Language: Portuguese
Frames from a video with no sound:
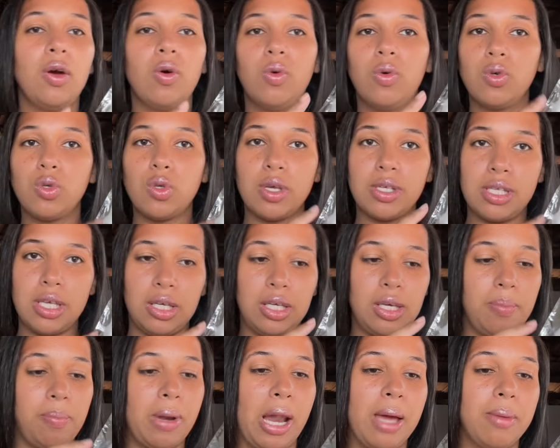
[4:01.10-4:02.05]
uso esse
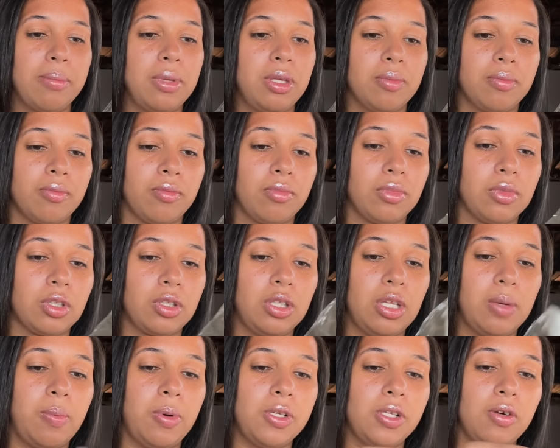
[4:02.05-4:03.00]
aqui pra mim.
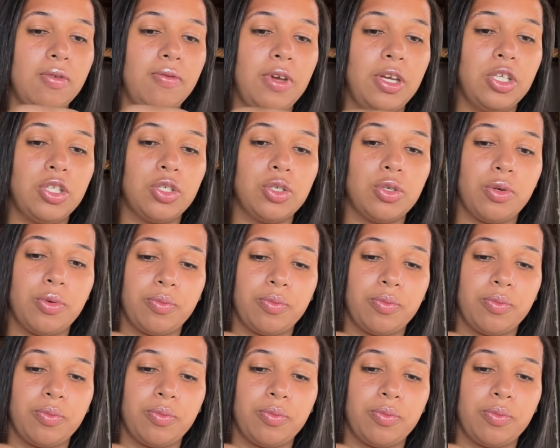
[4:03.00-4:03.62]
Depois eu vejo.